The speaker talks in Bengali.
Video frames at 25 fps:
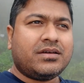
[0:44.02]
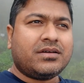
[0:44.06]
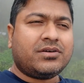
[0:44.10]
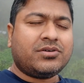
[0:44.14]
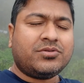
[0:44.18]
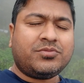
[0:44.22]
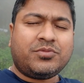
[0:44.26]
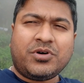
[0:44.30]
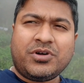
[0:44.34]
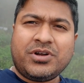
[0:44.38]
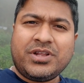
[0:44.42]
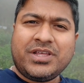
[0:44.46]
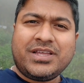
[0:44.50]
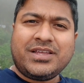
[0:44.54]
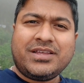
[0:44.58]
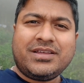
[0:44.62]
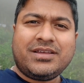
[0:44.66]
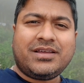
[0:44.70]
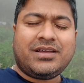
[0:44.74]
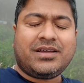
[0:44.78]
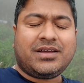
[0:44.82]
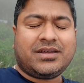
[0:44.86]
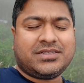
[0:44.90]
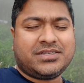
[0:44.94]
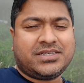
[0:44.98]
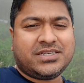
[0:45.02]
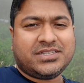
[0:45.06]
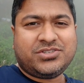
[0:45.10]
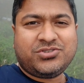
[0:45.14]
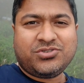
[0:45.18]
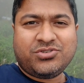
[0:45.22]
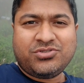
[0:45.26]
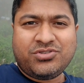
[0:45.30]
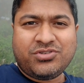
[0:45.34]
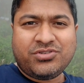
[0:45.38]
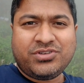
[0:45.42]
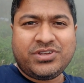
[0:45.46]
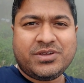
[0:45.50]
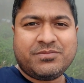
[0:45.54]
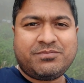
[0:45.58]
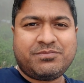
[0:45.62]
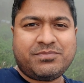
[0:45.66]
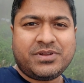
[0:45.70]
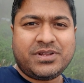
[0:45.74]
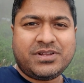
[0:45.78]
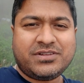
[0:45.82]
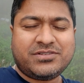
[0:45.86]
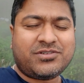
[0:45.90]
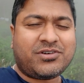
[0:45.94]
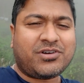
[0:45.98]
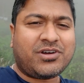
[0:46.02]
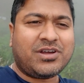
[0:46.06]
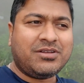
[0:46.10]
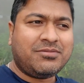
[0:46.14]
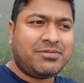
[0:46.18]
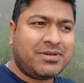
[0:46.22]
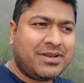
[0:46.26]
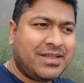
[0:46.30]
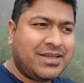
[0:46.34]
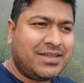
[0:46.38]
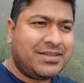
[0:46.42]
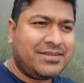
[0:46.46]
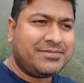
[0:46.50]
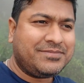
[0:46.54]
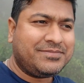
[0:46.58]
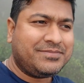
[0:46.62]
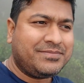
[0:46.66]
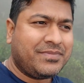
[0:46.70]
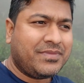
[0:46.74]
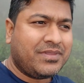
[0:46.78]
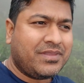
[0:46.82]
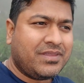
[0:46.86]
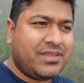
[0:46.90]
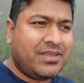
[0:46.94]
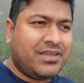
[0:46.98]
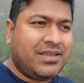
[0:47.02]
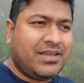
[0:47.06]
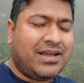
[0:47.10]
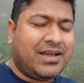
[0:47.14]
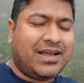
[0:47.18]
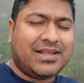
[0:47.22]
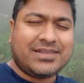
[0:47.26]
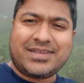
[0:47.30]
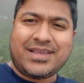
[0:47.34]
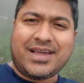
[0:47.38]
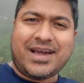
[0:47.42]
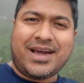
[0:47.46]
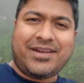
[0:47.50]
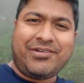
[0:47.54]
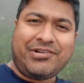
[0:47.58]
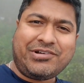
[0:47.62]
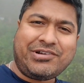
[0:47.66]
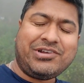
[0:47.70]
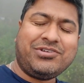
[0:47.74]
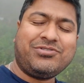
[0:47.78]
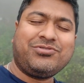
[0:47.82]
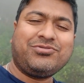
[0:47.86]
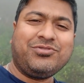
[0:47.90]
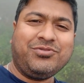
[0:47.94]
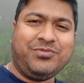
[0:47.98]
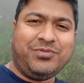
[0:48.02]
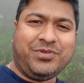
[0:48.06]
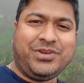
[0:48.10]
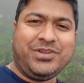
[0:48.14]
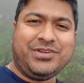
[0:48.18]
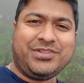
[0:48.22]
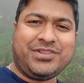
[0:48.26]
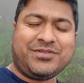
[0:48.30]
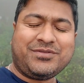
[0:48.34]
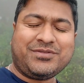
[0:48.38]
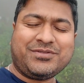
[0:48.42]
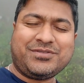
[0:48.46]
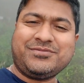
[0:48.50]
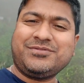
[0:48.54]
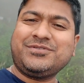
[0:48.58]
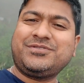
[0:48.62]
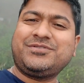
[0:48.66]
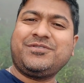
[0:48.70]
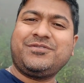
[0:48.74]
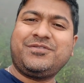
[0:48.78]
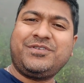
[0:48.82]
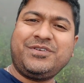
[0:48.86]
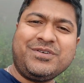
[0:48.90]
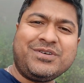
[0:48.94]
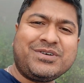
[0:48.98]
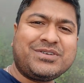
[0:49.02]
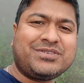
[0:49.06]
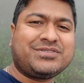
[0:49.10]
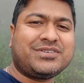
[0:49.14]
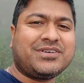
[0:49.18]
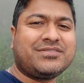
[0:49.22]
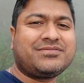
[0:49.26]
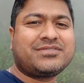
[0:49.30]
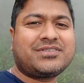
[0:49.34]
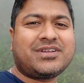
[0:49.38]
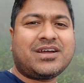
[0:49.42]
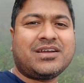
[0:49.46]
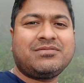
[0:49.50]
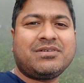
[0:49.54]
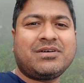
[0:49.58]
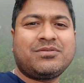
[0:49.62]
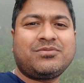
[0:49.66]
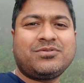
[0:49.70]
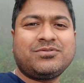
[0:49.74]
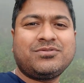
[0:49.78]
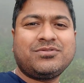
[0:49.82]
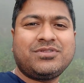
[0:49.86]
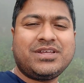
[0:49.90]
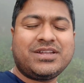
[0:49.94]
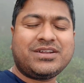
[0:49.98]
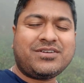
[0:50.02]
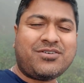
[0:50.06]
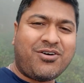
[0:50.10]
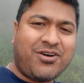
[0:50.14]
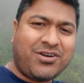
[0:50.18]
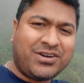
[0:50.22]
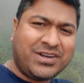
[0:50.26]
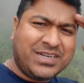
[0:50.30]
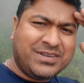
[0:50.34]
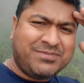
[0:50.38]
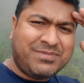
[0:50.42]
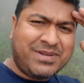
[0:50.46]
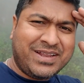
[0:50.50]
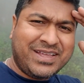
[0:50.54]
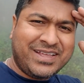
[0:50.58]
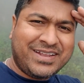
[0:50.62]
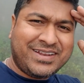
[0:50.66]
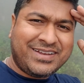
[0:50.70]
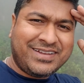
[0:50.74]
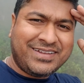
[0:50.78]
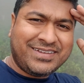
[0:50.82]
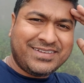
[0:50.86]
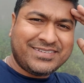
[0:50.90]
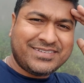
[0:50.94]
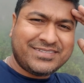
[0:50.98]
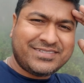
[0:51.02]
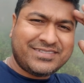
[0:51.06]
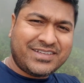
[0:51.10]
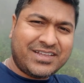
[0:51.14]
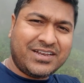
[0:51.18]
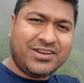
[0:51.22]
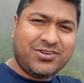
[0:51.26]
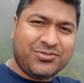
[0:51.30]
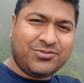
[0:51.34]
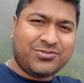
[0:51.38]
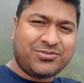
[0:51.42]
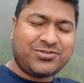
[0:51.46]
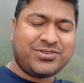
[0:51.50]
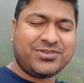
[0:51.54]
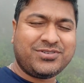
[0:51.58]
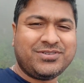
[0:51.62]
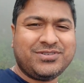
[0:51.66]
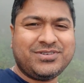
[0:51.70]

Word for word: গুড মর্নিং আজকে চোদ্দোই এপ্রিল সকালবেলা আজকে আরও একটা নতুন ভিডিওতে আমার সমস্ত ভিউয়ার ও সাবস্ক্রাইবার বন্ধুদের হর্নেটম্যানের স্যালুট